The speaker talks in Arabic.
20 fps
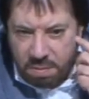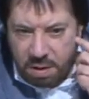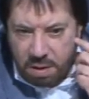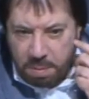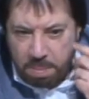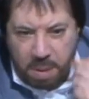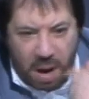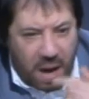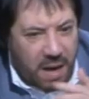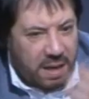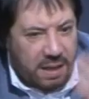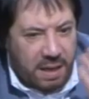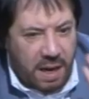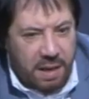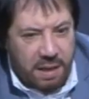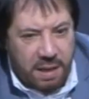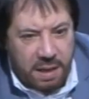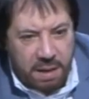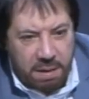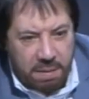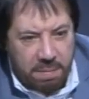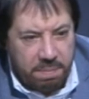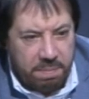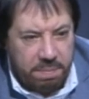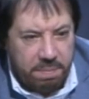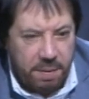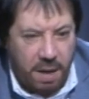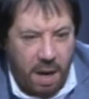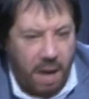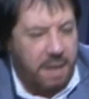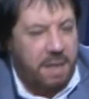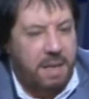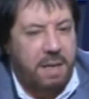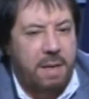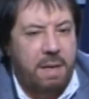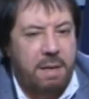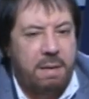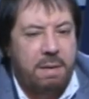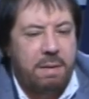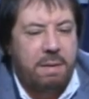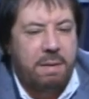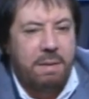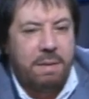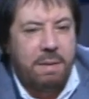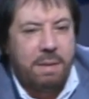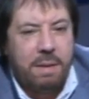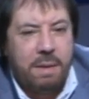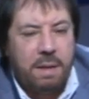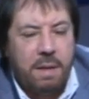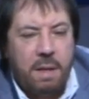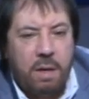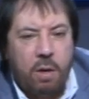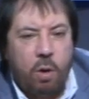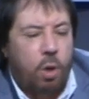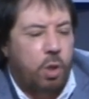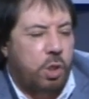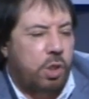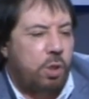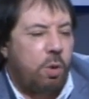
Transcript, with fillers: بالك عنا آه، هاي هي خوش